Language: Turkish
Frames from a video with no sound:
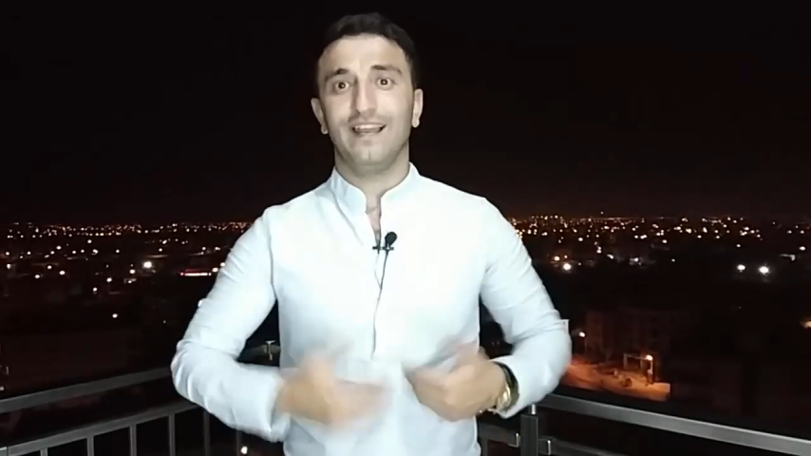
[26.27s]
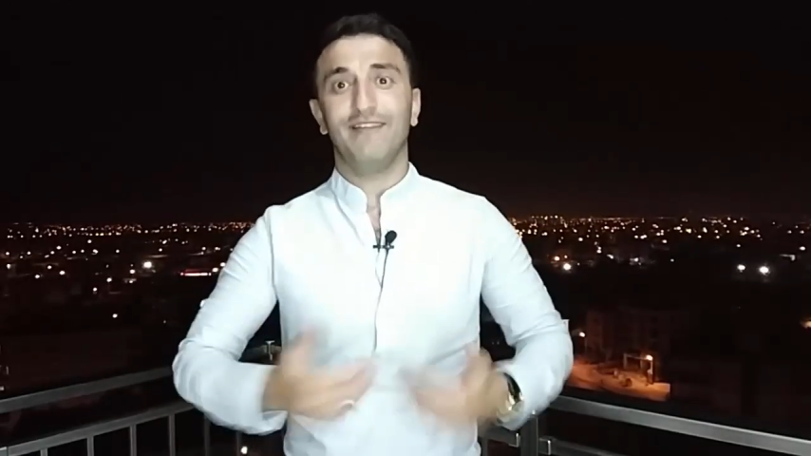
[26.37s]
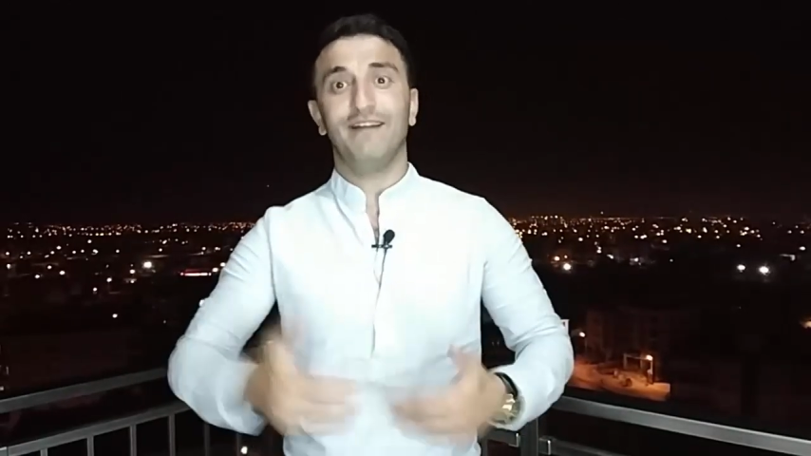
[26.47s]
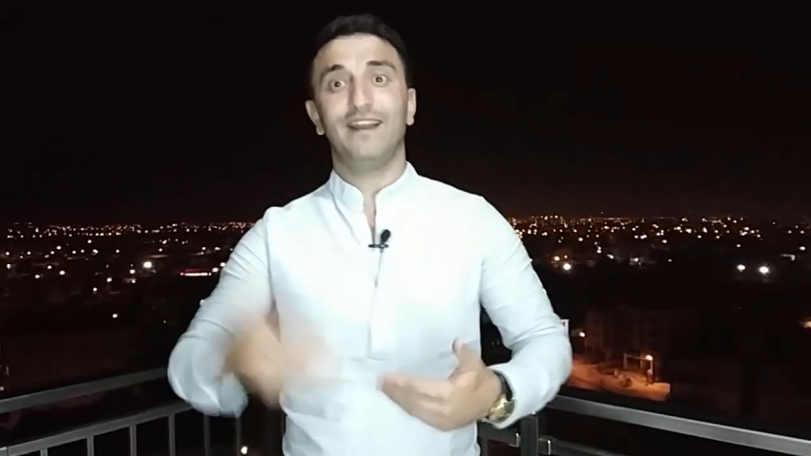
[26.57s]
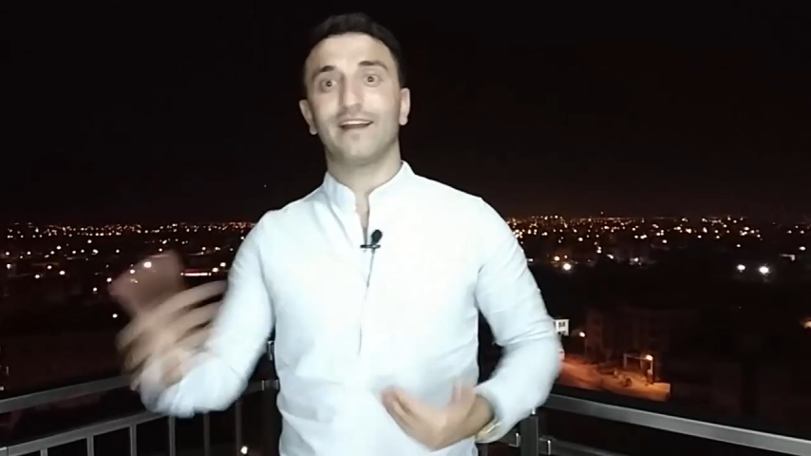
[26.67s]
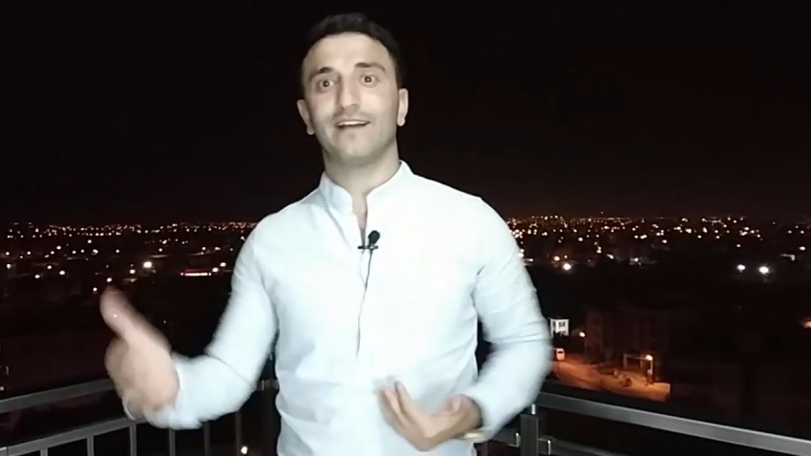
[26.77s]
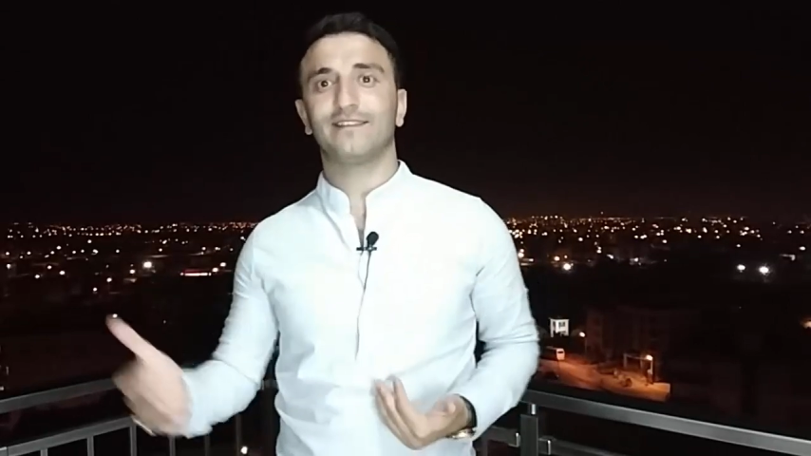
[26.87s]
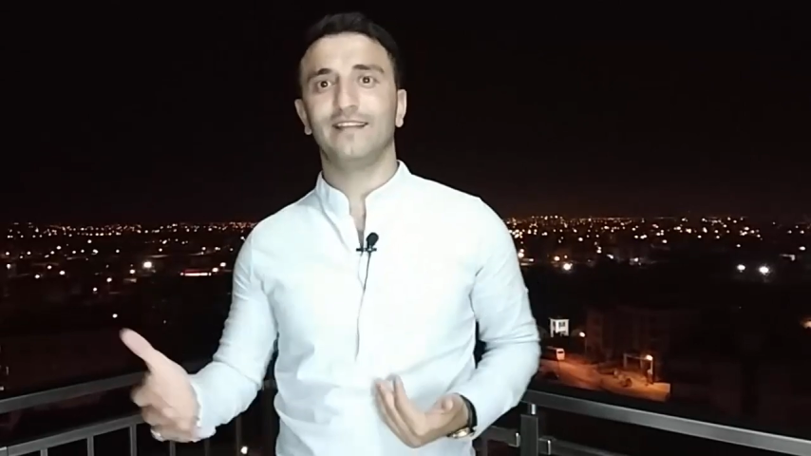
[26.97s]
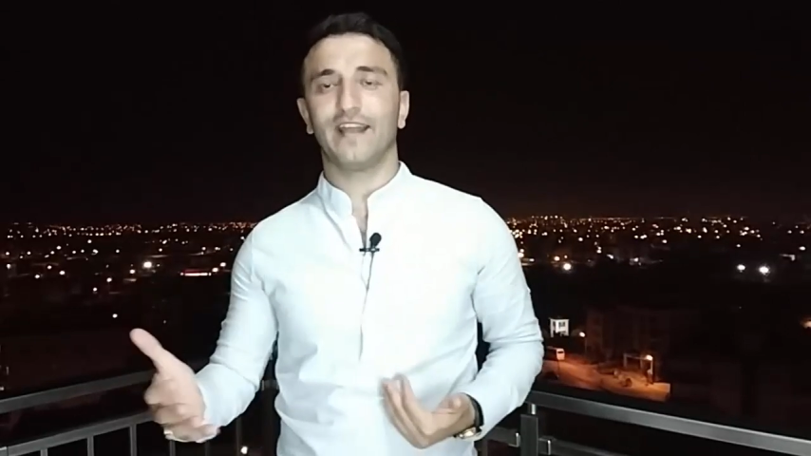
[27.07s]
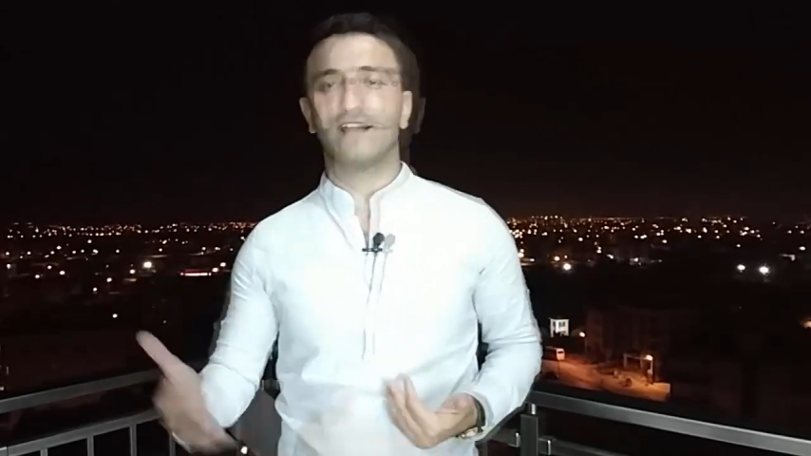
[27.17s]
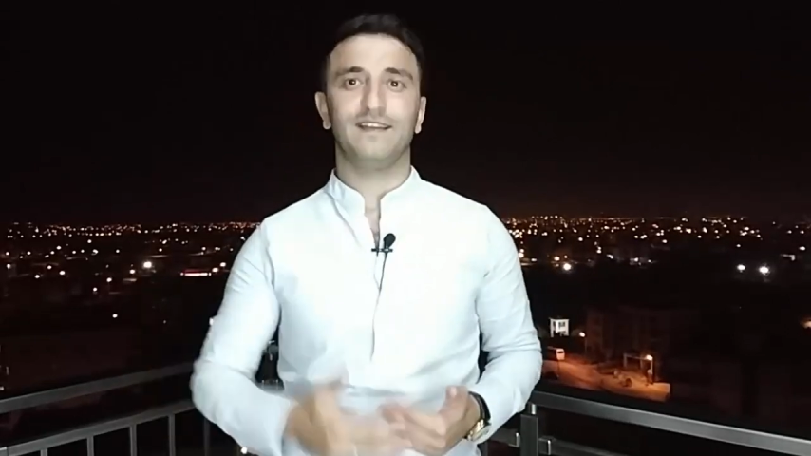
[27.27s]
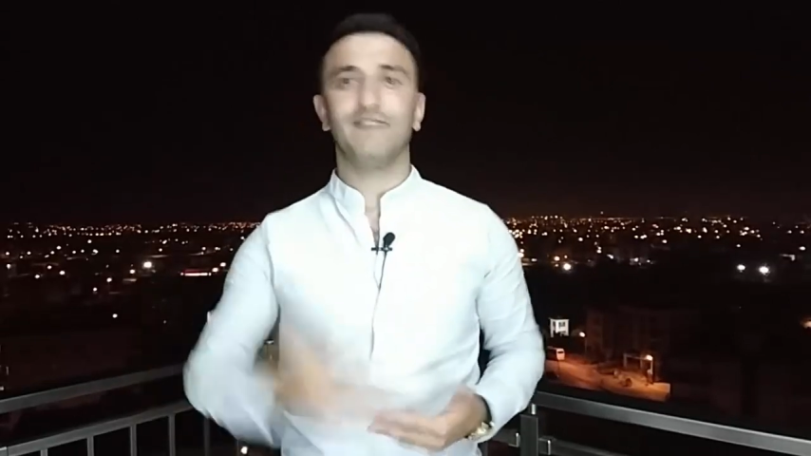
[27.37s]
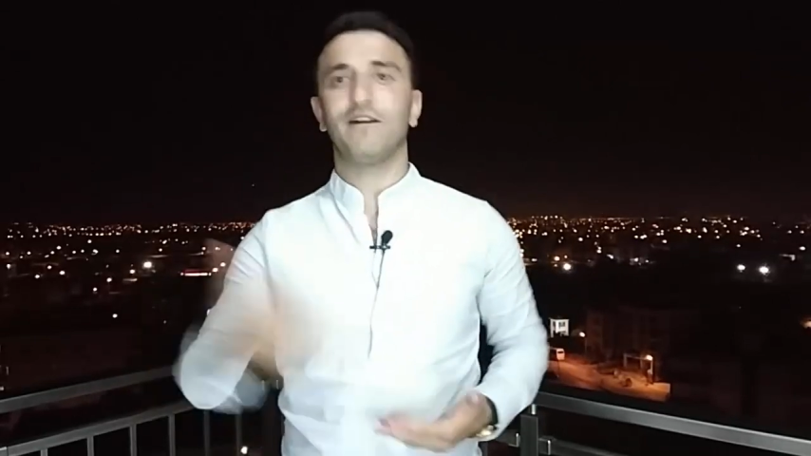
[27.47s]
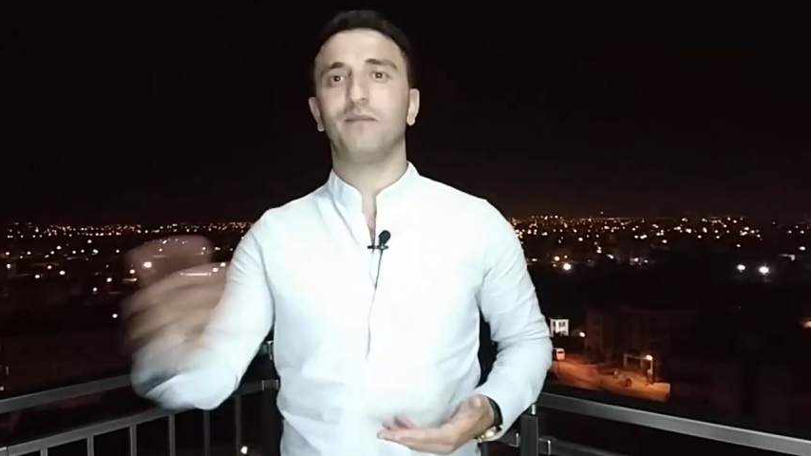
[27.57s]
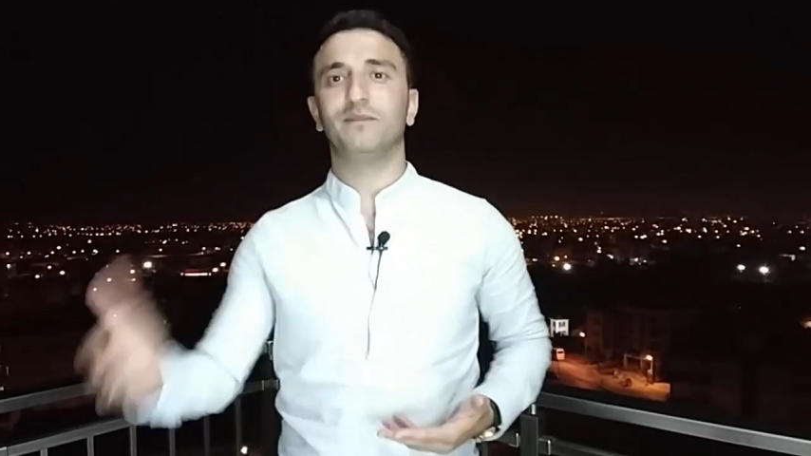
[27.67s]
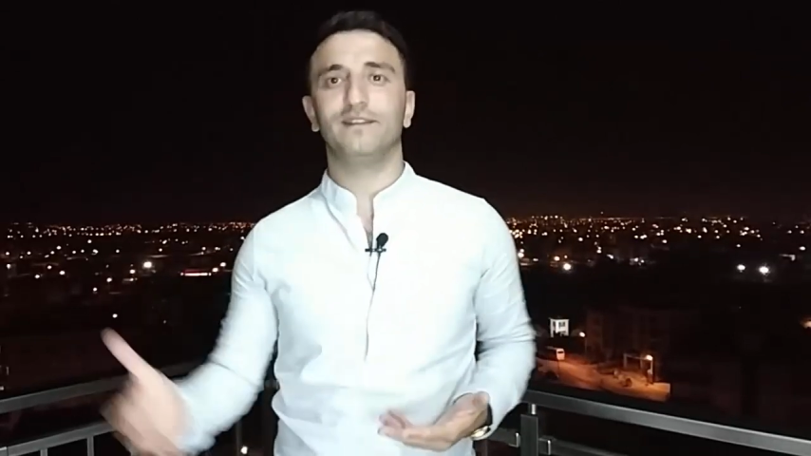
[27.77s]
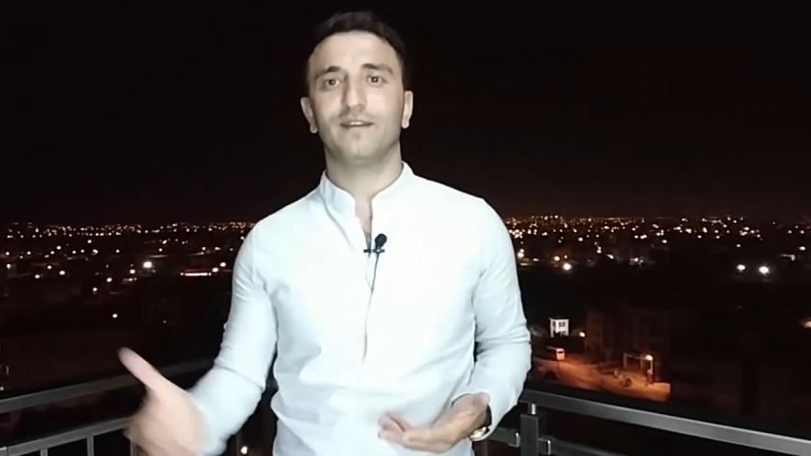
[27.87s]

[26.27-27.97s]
Leveller atlayarak devamında